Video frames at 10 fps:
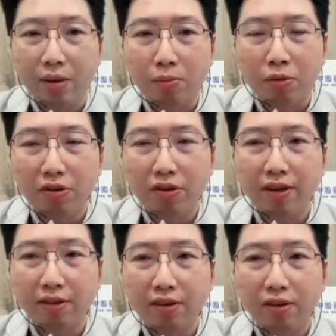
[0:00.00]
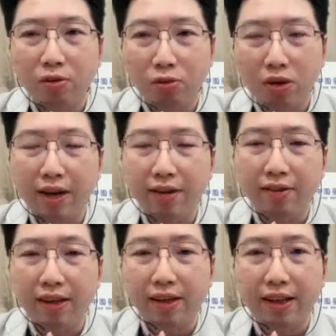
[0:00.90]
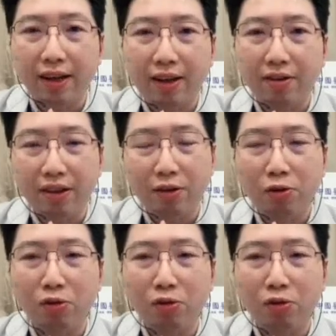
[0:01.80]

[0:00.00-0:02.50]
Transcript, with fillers: 不过详细如何，还是建议来到医疗院